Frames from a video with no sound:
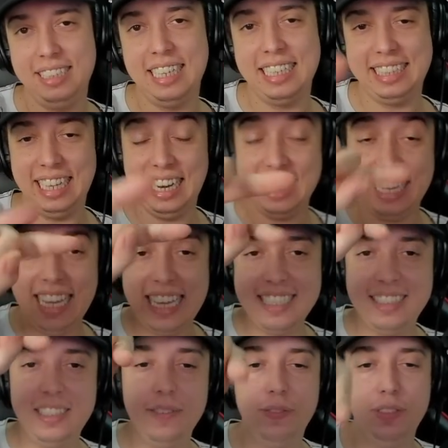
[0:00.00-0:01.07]
na tela aí
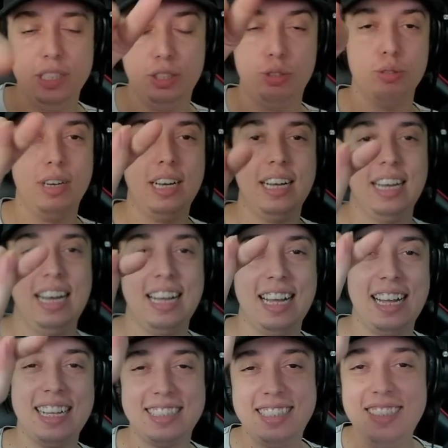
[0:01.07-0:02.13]
esse vídeo.
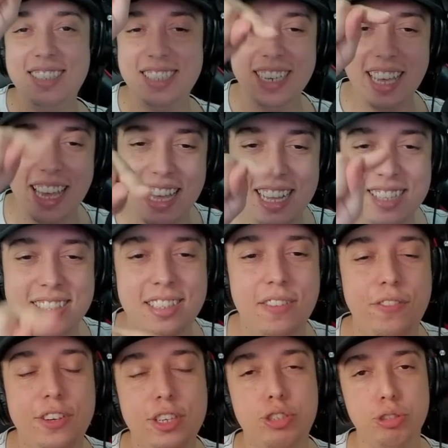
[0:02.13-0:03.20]
Assiste esse
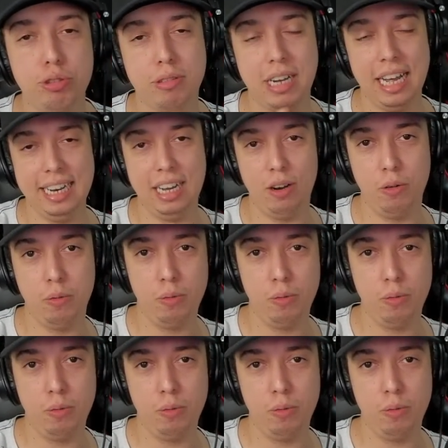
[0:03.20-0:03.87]
vídeo do canal.